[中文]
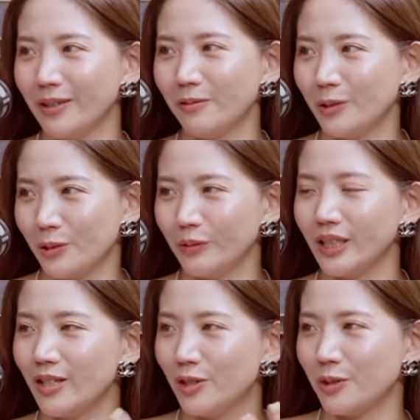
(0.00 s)
因为我觉得我
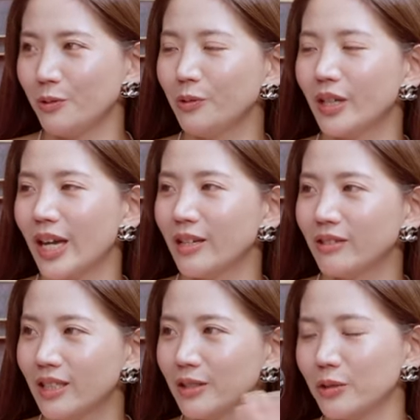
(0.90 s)
的植物可以
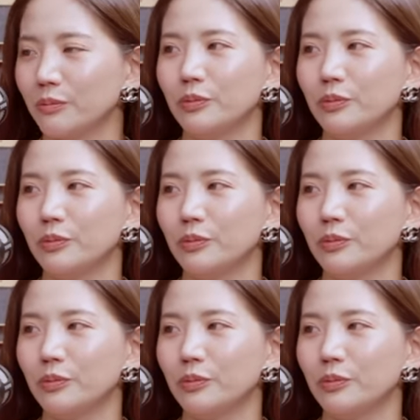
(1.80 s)
有各种